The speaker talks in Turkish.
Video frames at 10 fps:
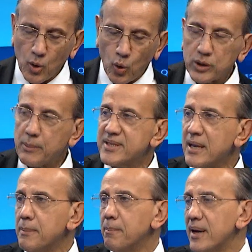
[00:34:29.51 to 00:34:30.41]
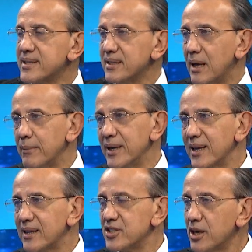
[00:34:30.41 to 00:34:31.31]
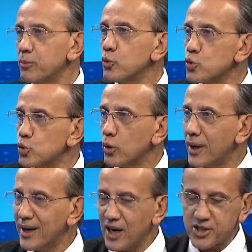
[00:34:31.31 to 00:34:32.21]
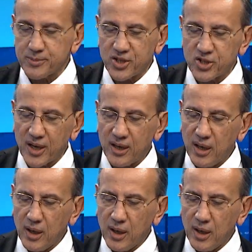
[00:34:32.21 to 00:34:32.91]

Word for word: O da bize baskılanmaya getirecek bir unsur olarak karşımıza çıkar.